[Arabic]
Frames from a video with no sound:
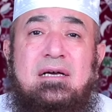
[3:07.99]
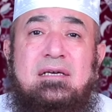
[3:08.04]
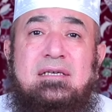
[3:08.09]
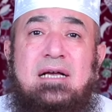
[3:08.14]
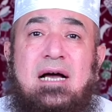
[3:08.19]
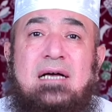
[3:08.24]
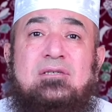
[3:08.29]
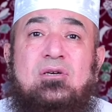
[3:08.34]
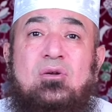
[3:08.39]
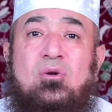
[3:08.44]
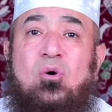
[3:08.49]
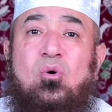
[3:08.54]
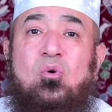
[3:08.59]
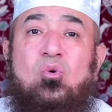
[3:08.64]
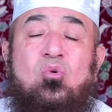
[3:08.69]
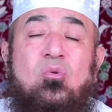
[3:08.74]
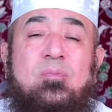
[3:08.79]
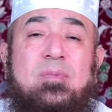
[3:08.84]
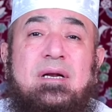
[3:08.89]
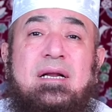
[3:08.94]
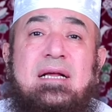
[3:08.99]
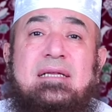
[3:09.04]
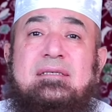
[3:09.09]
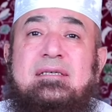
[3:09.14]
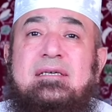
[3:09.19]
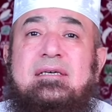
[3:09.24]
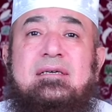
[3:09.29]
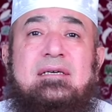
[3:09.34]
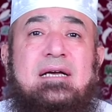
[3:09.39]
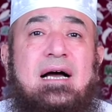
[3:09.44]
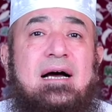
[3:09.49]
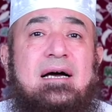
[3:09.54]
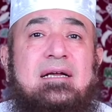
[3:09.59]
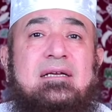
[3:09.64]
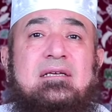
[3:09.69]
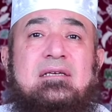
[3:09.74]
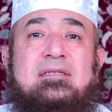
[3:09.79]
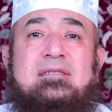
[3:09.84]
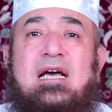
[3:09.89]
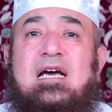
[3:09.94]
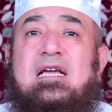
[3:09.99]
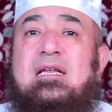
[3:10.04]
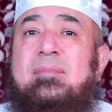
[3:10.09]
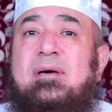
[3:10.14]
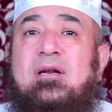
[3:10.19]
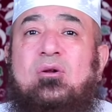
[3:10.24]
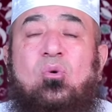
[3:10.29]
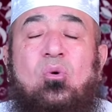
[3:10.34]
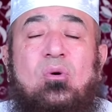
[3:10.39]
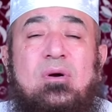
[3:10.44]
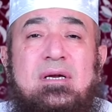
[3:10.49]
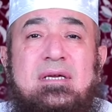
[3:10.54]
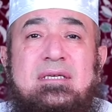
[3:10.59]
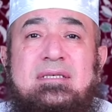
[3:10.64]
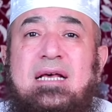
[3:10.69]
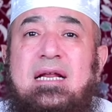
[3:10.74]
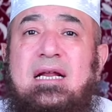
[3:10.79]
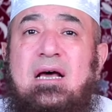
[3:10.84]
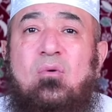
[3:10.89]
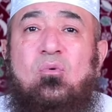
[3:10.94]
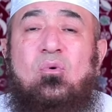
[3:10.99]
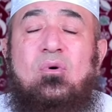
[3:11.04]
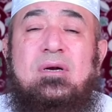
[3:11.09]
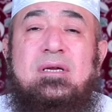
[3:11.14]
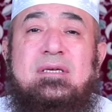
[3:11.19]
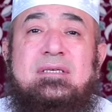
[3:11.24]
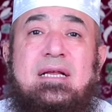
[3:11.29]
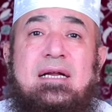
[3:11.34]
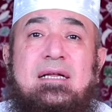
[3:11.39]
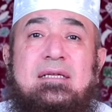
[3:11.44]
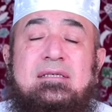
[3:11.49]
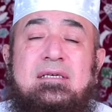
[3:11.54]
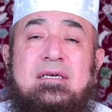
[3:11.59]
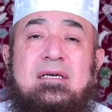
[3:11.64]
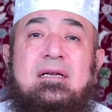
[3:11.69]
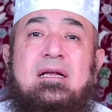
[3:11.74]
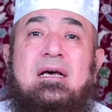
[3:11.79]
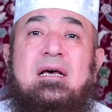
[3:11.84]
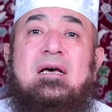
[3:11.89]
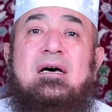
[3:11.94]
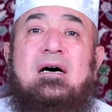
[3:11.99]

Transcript: يعني الحروب التي يعني تقريبا كل سنة أو كل سنتين